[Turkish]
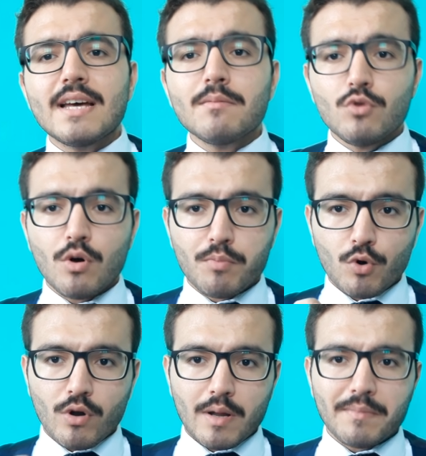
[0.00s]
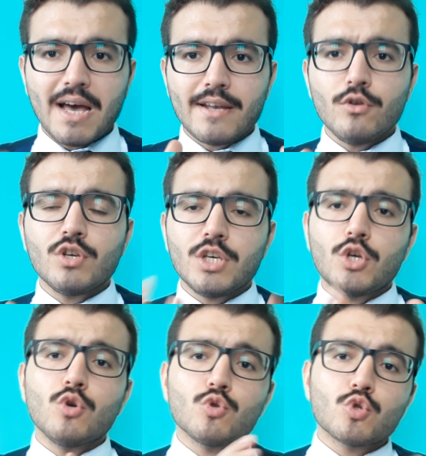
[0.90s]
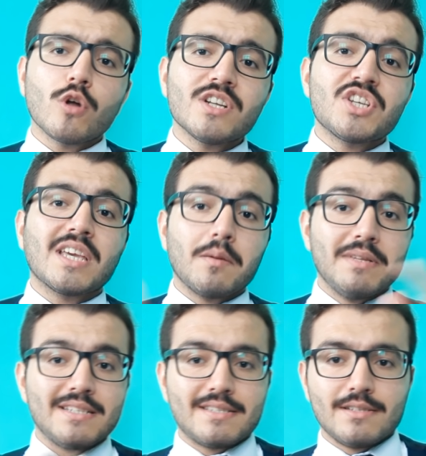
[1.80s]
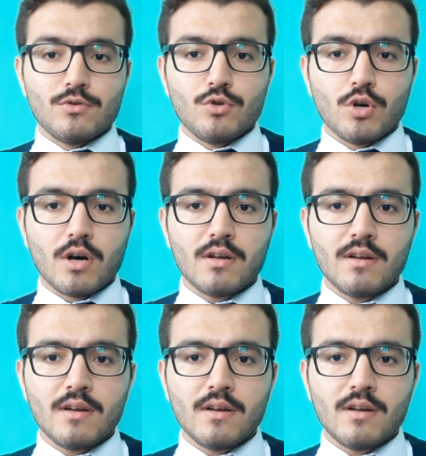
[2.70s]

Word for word: vermiyor program. Yani diyor ki iki gün sonra çekebilirsin diyor.